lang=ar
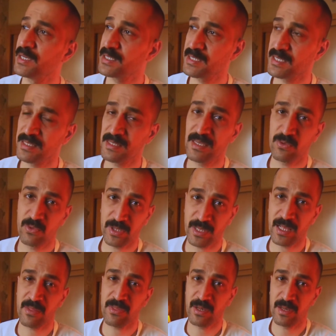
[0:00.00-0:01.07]
السنتين
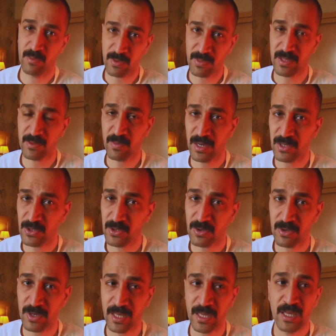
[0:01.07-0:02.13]
والثلاثه اللي مضت مال
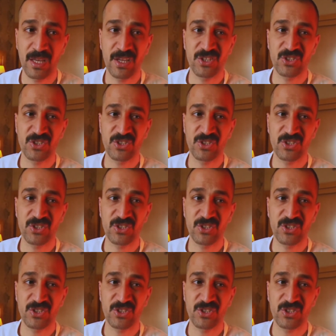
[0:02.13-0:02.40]
كورونا